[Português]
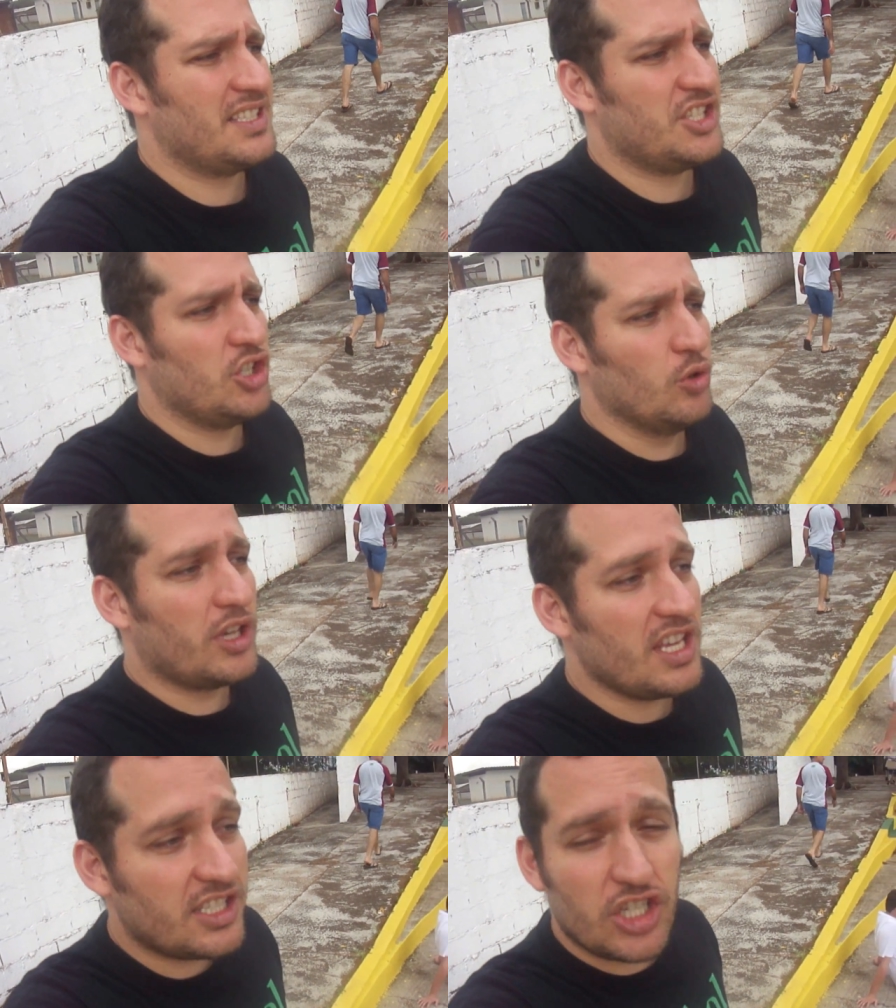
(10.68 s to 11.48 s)
assistindo
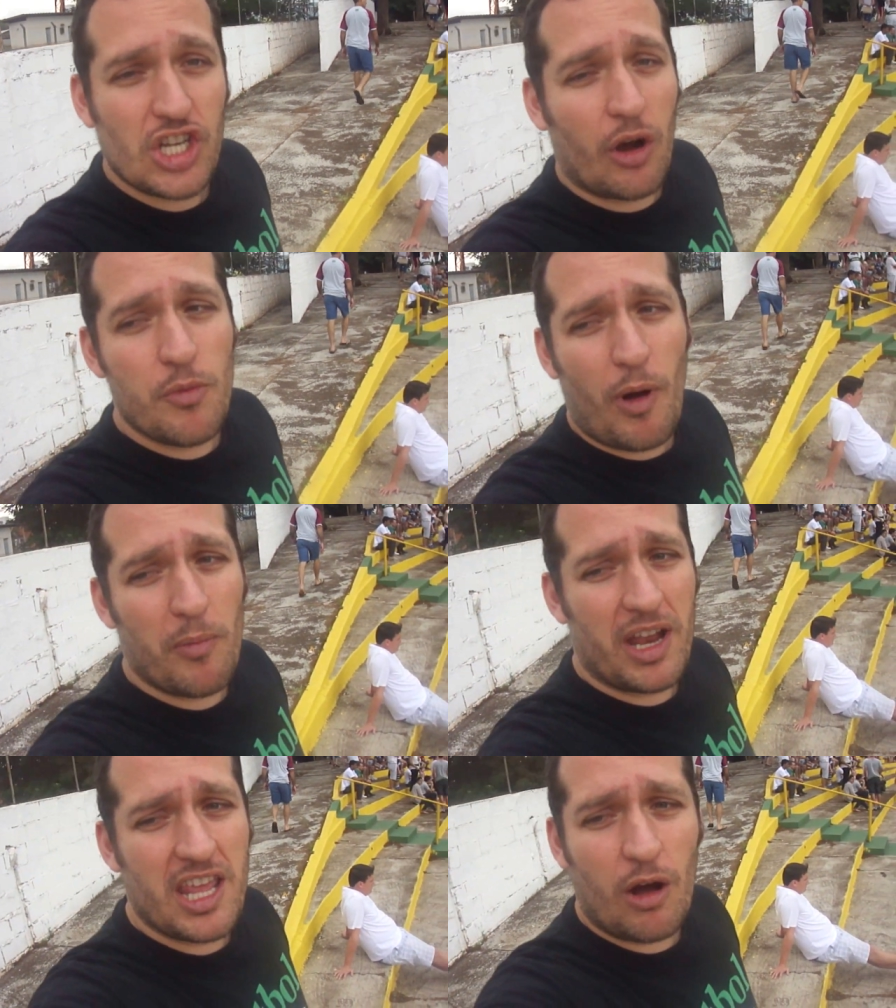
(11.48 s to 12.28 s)
15 de Jaú e
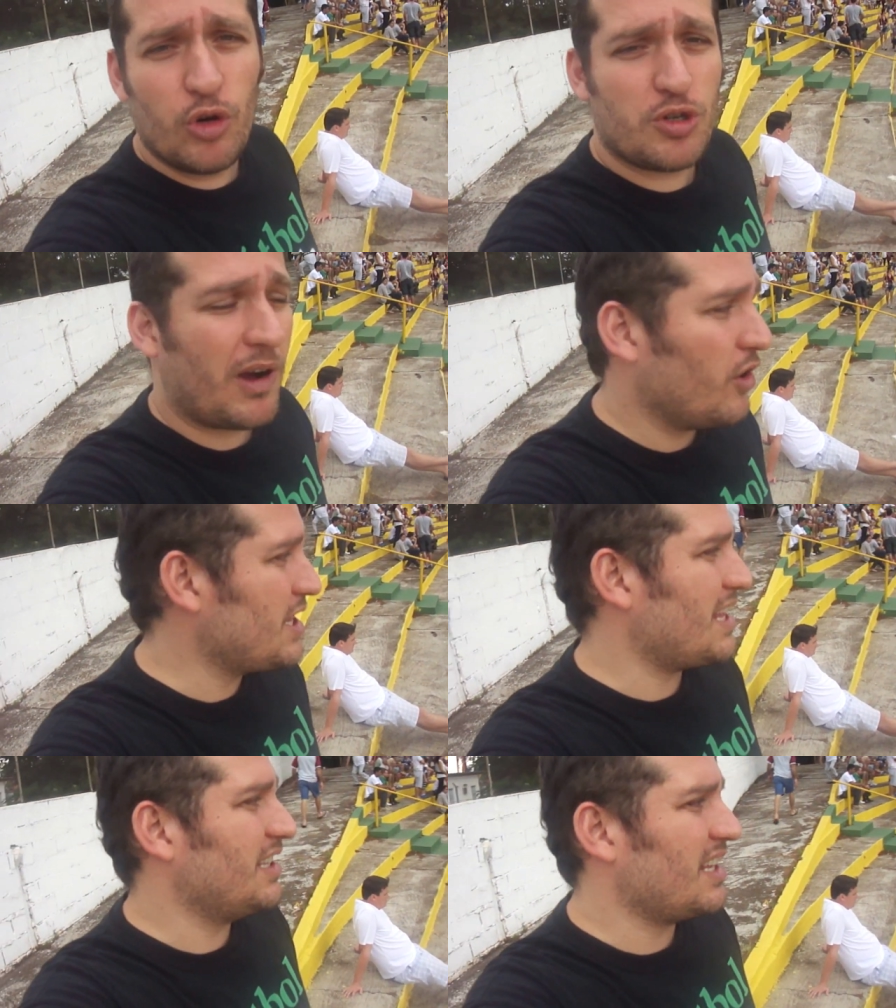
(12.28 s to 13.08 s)
Palmeirinha, a última
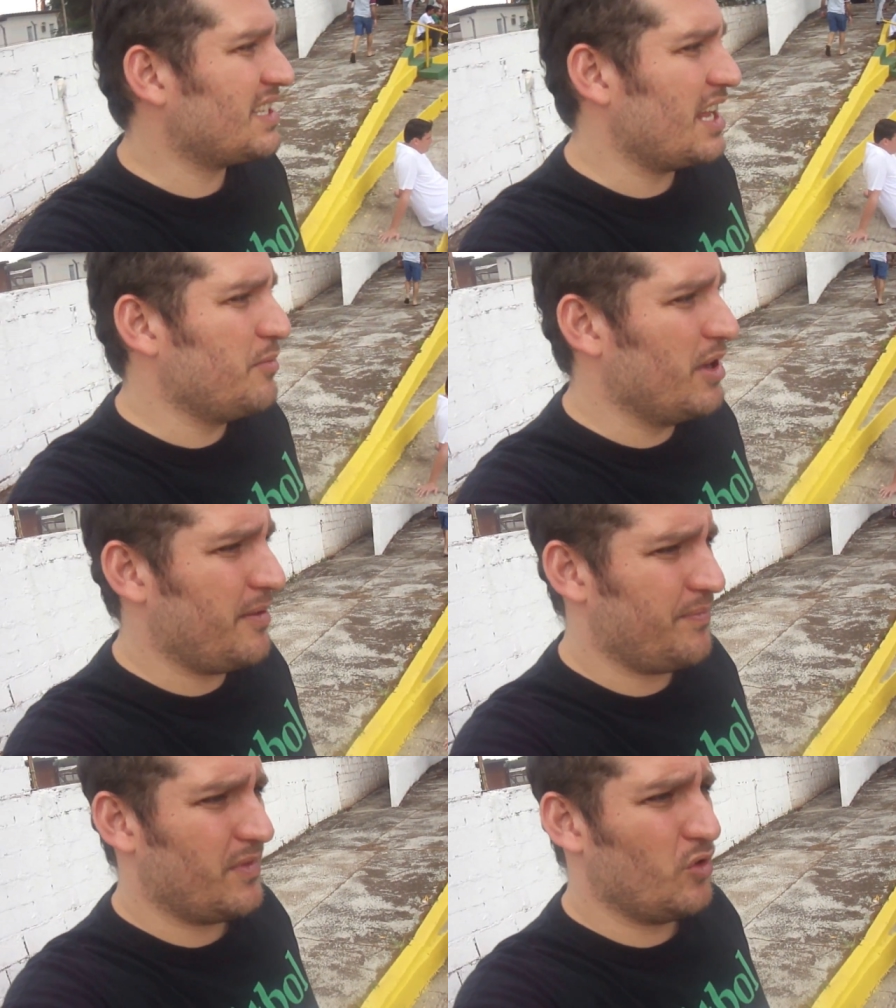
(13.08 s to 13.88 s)
rodada da Série B
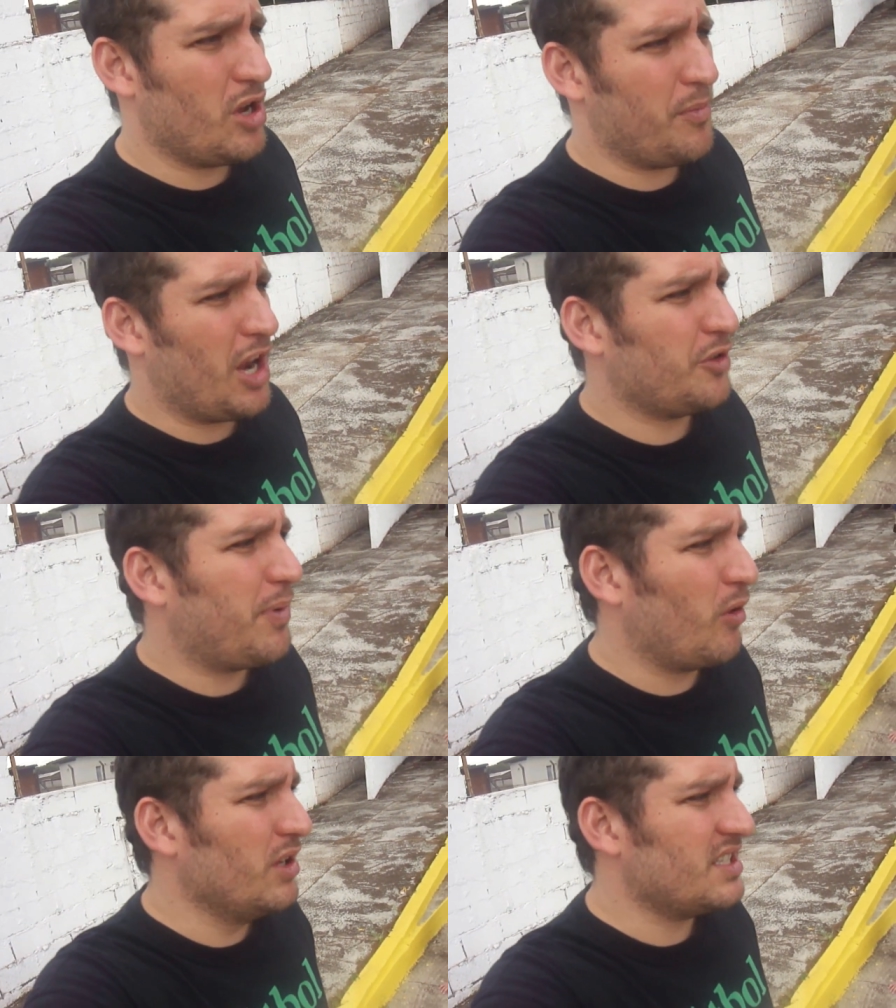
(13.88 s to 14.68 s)
do Campeonato
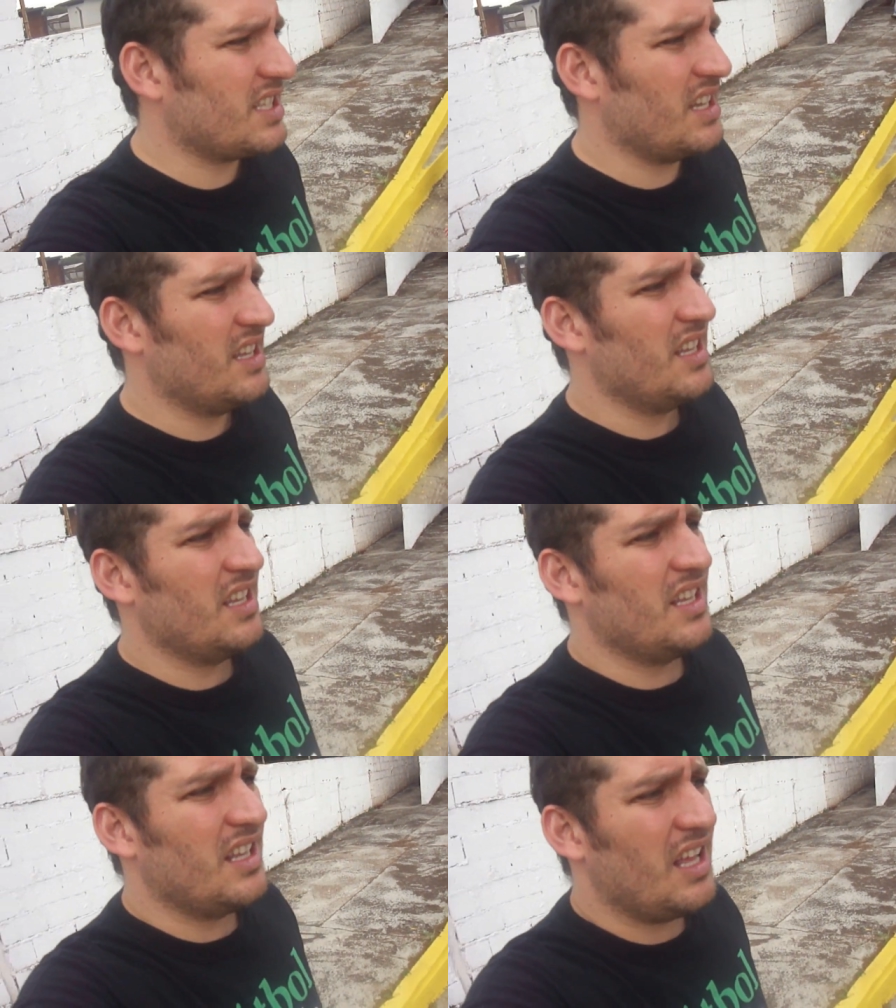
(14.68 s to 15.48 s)
Paulista.
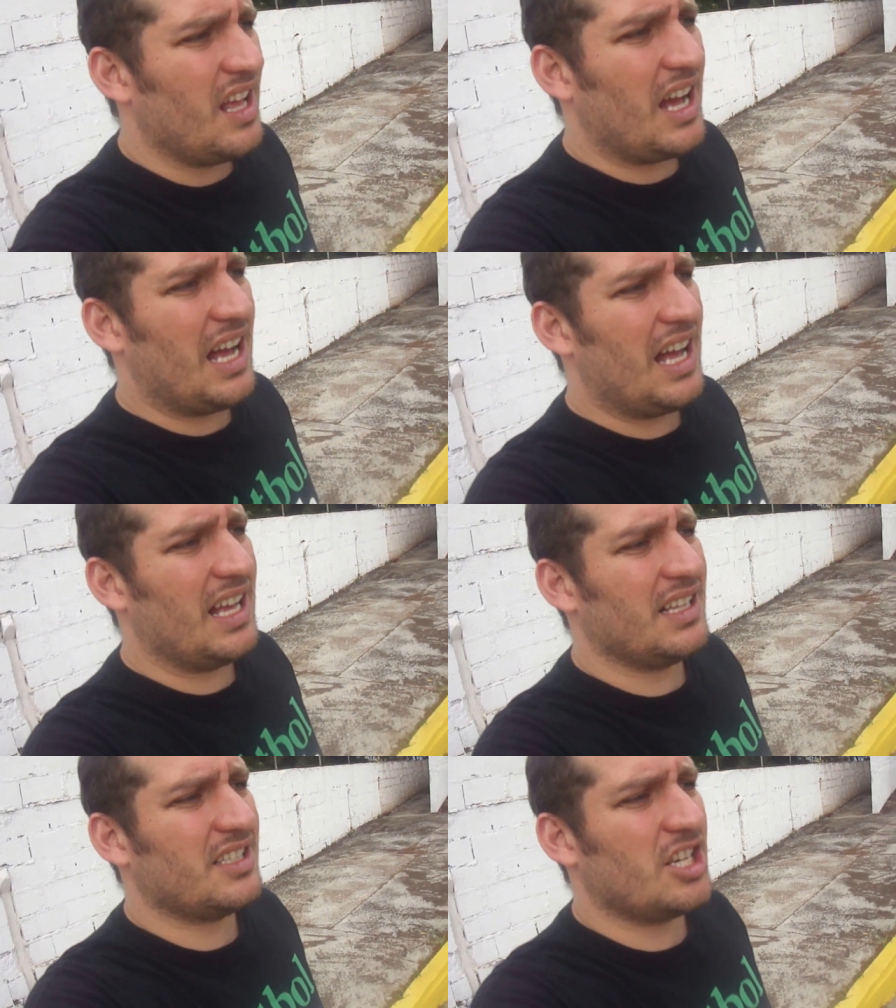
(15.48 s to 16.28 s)
A,
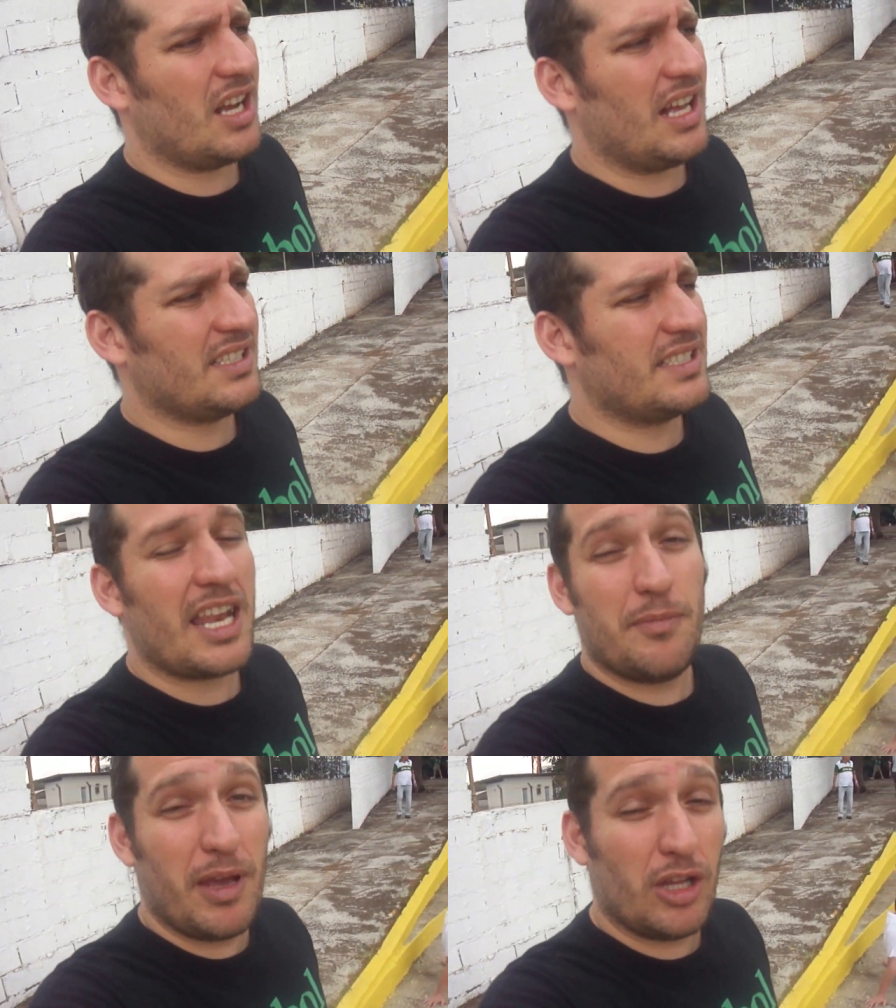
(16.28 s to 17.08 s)
a Série
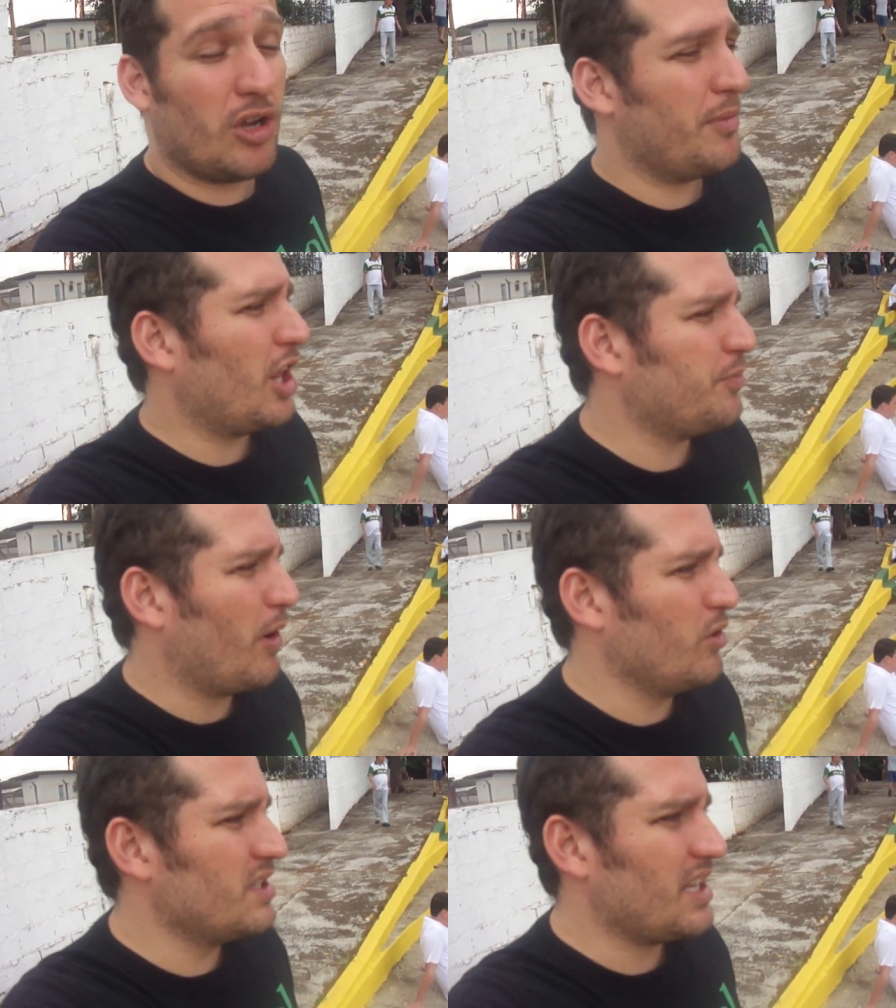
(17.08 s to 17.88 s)
B do Campeonato
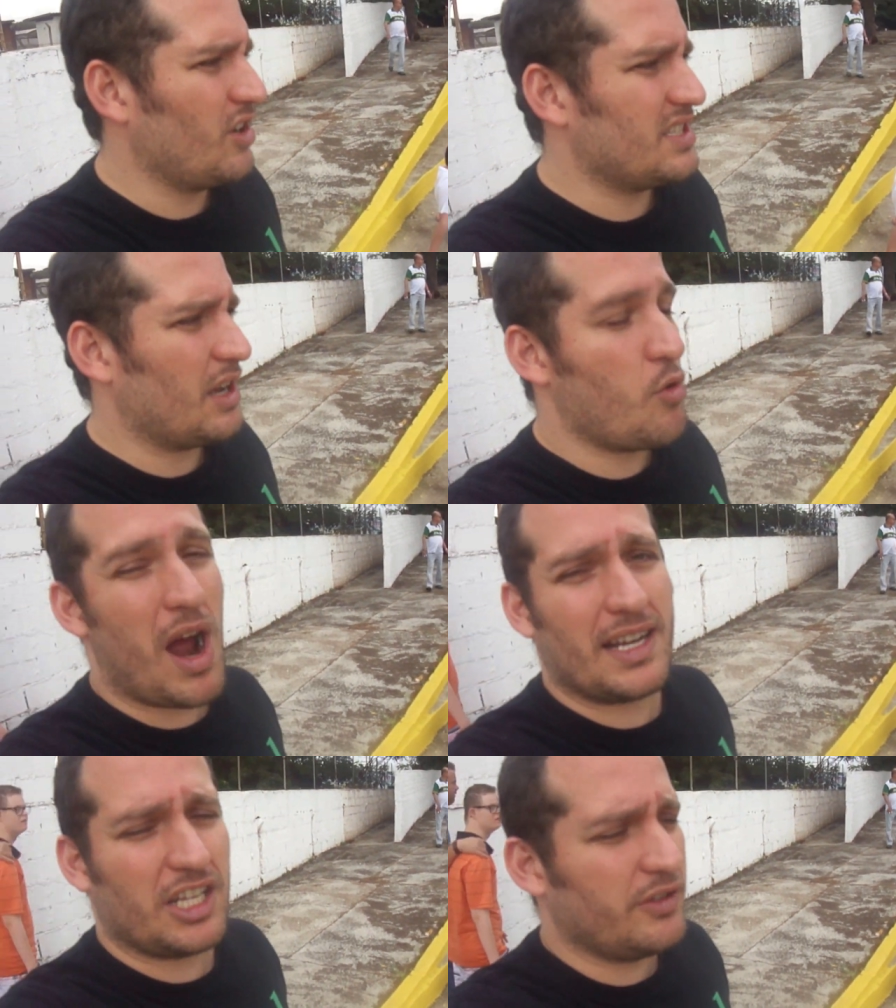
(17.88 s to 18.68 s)
Paulista, a nossa
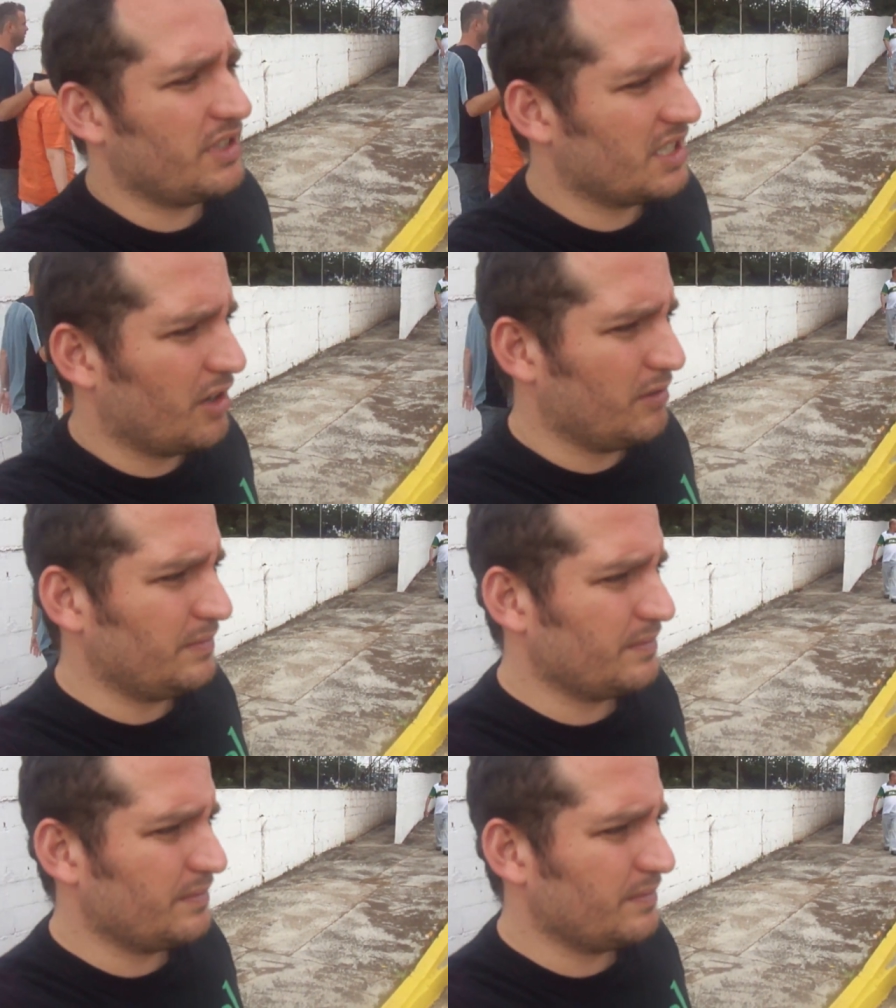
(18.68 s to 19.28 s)
quarta divisão.